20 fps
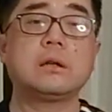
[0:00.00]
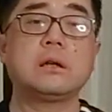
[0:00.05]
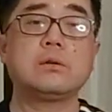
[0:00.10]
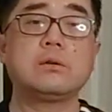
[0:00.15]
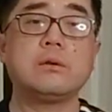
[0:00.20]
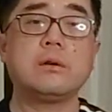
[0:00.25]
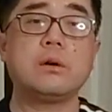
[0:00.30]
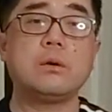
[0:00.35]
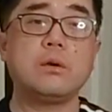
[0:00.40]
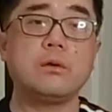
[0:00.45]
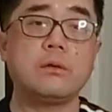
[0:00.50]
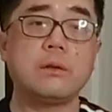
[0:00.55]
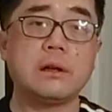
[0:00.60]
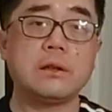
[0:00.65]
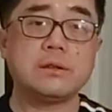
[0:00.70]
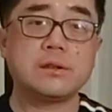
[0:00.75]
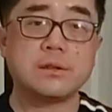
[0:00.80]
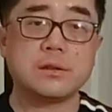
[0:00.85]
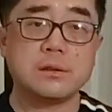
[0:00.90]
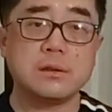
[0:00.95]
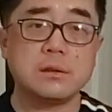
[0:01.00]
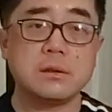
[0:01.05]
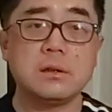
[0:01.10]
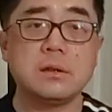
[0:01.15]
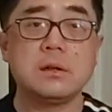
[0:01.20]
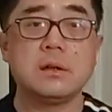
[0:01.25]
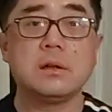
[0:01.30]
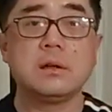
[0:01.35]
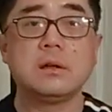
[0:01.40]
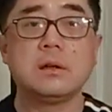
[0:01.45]
他对方会反思，
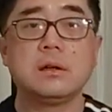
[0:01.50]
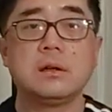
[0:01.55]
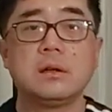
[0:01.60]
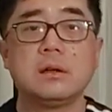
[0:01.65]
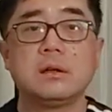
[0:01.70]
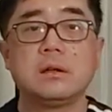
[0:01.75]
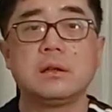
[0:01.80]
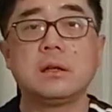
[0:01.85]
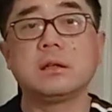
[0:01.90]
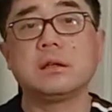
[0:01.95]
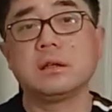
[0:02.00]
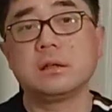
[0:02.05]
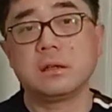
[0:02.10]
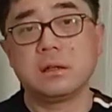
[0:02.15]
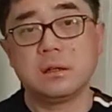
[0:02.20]
那你